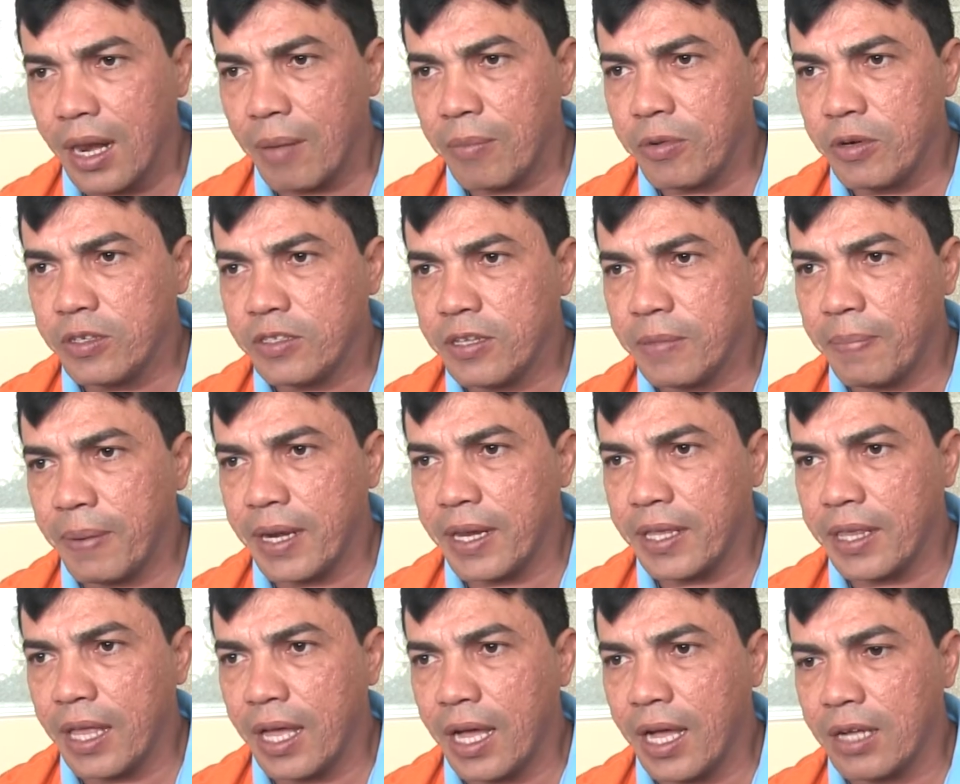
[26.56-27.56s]
La
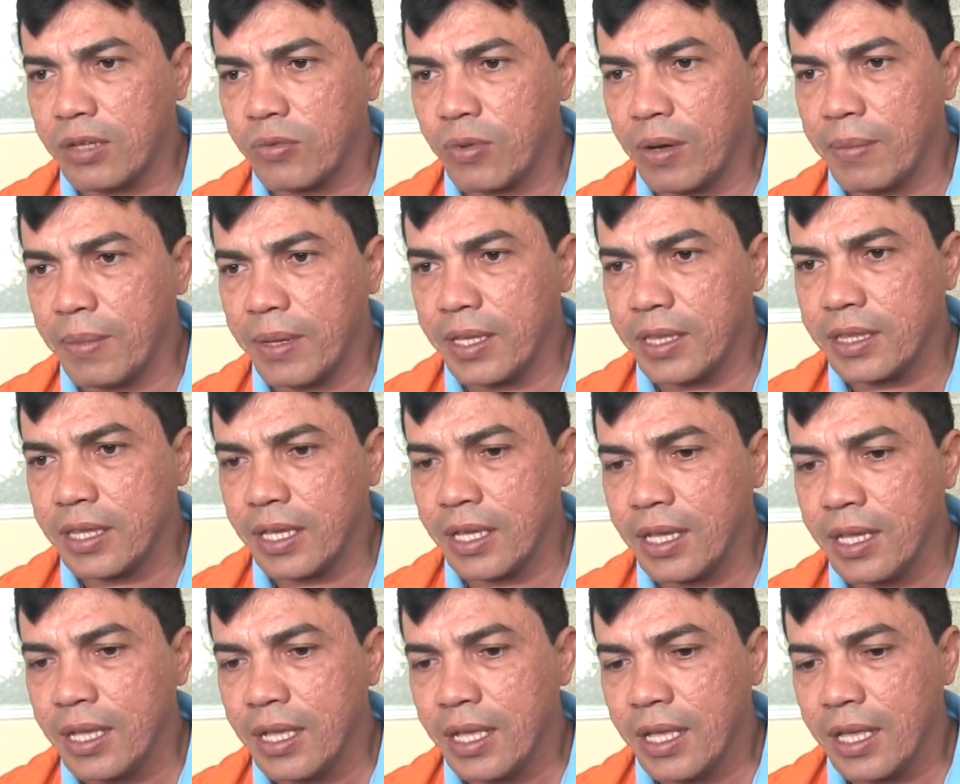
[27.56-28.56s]
municipalidad actualmente